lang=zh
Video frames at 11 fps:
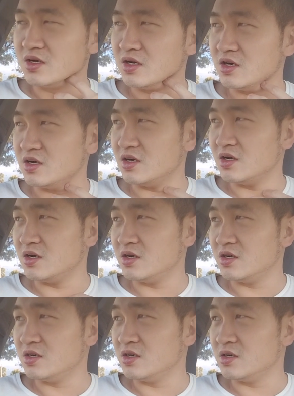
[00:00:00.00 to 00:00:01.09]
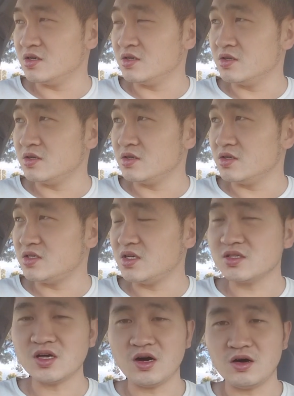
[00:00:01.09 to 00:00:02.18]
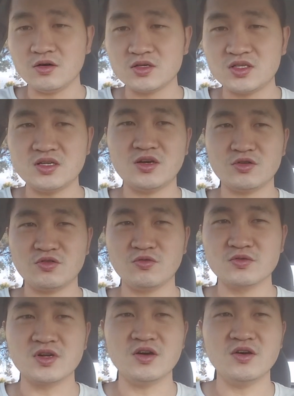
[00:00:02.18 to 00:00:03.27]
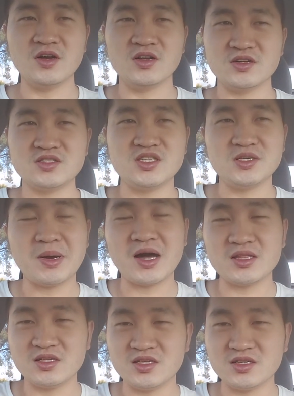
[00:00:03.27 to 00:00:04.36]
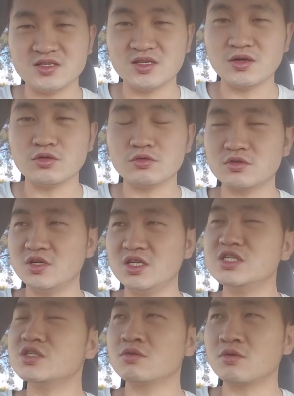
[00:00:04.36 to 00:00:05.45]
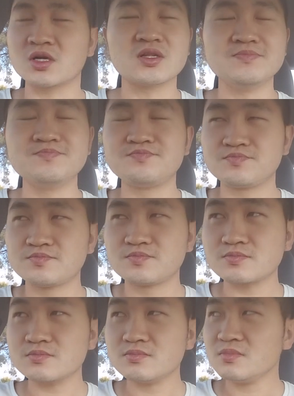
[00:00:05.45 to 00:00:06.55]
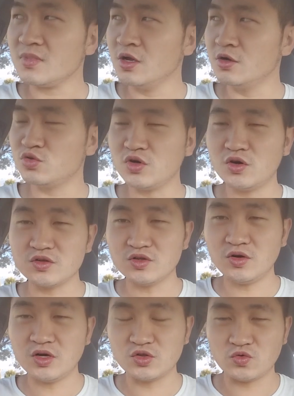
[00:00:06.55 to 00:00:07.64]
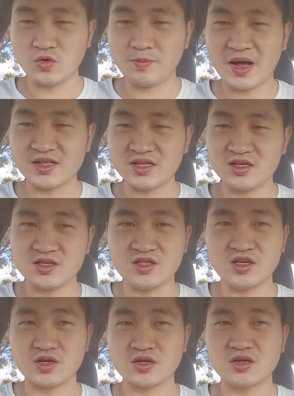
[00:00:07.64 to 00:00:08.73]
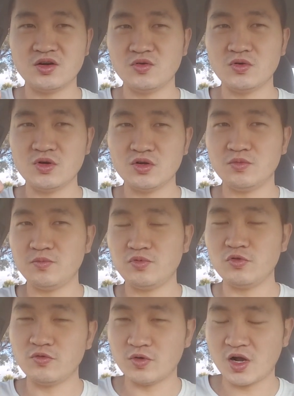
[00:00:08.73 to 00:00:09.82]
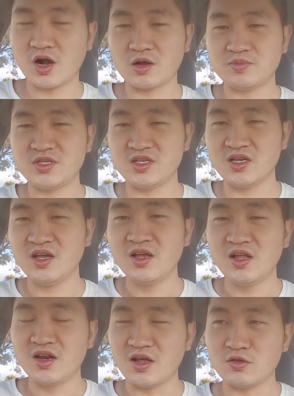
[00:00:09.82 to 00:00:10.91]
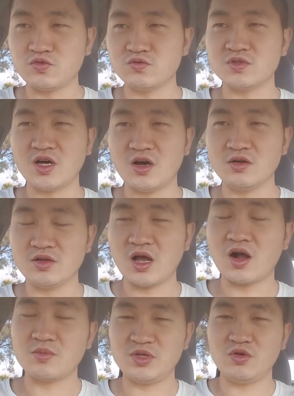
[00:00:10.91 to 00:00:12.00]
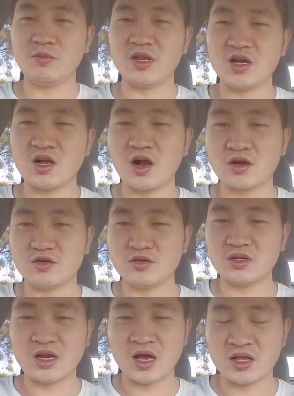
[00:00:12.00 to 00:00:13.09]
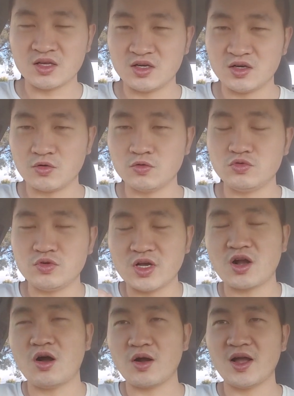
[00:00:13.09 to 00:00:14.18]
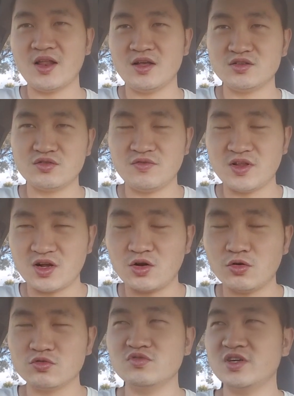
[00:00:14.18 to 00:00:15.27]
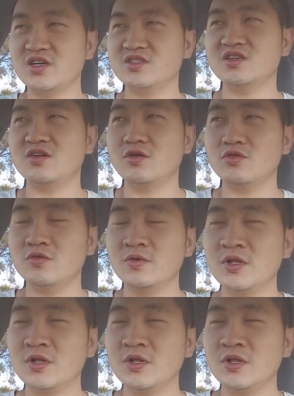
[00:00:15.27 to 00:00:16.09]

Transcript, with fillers: 呃，仙草仙草冻，然后很奇葩的那个仙草冻是荔枝味的，然后最后就有很多扒的那个底儿，然后我又录了个二 P来吐槽，因为二 P 我把那盖儿的拿那个工具给搞开了，就是为了抠出那个仙草冻，